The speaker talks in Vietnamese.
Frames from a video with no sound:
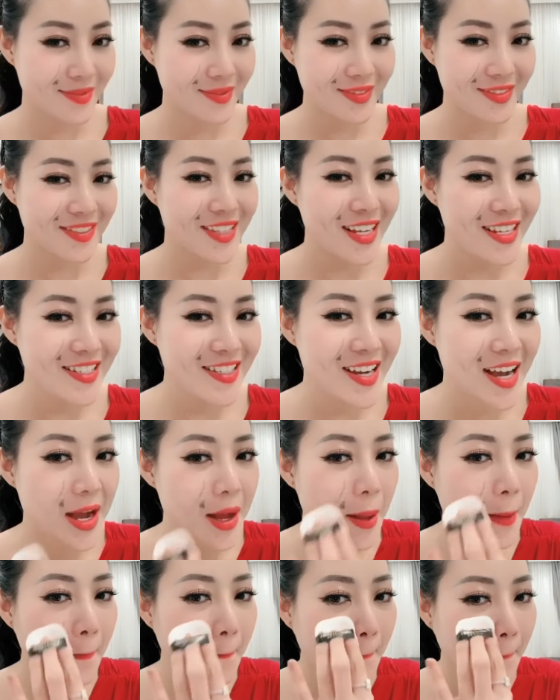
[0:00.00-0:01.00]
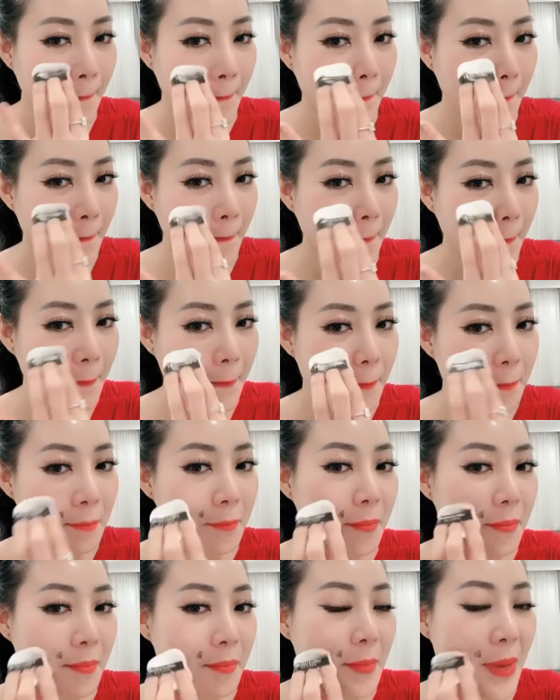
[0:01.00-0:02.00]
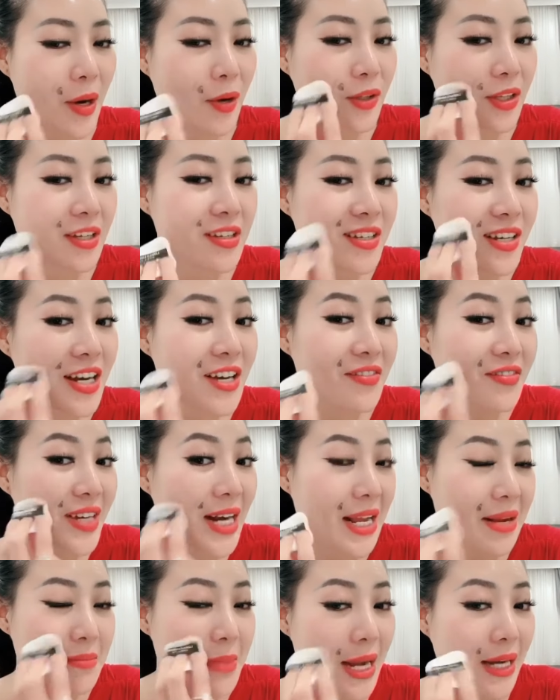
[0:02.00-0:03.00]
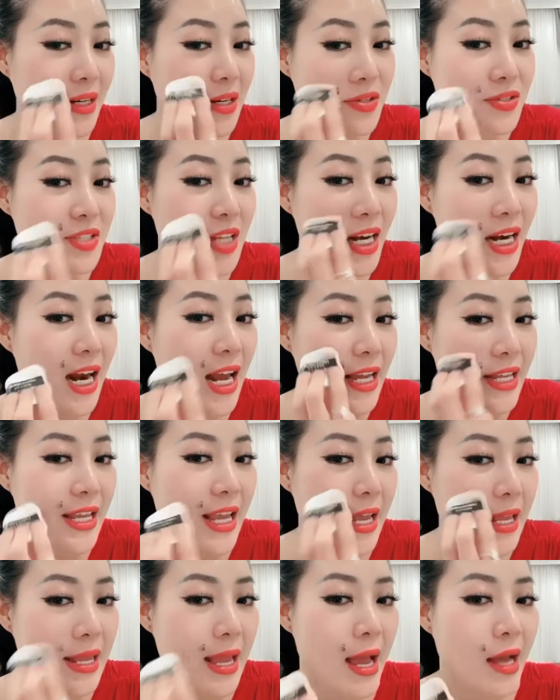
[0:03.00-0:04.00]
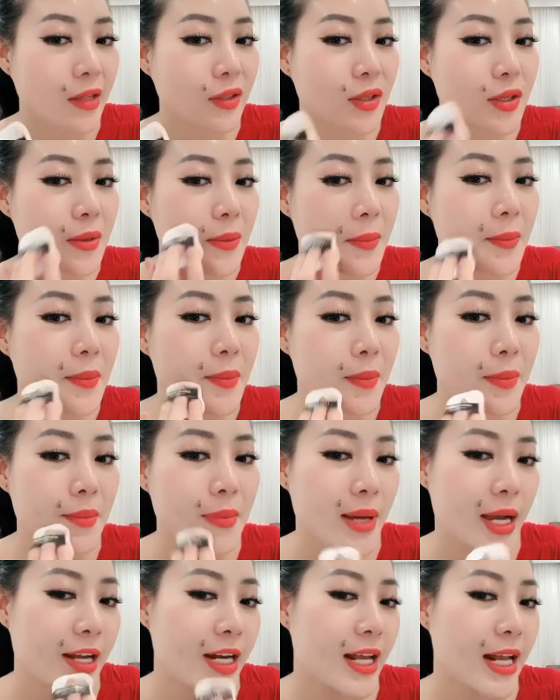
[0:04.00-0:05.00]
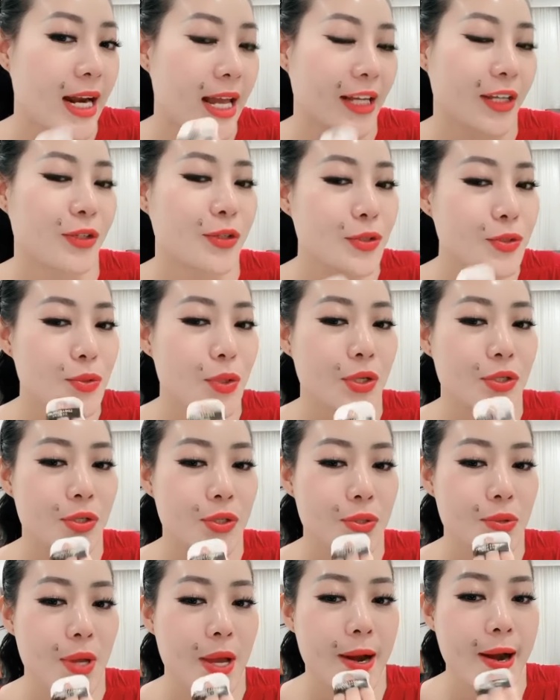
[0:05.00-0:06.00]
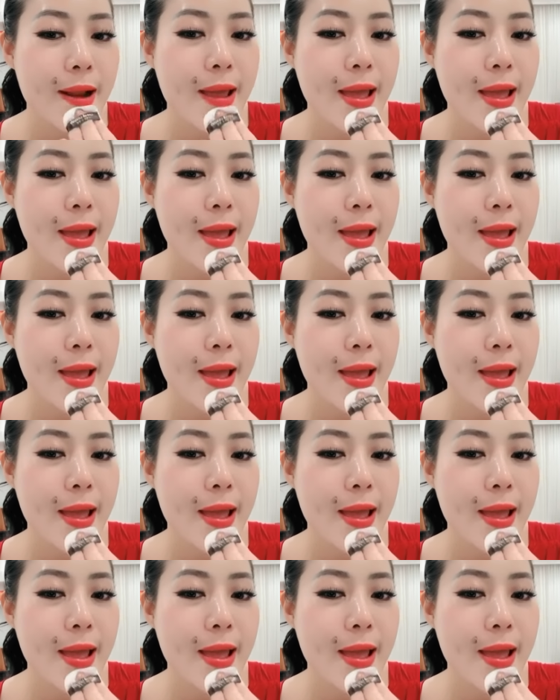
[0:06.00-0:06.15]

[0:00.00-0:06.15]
thấy chưa ạ mà có thấy hương cần phải đánh mạnh đâu rất là nhẹ nhàng rồi. hay để lại cái nốt ruồi cho duyên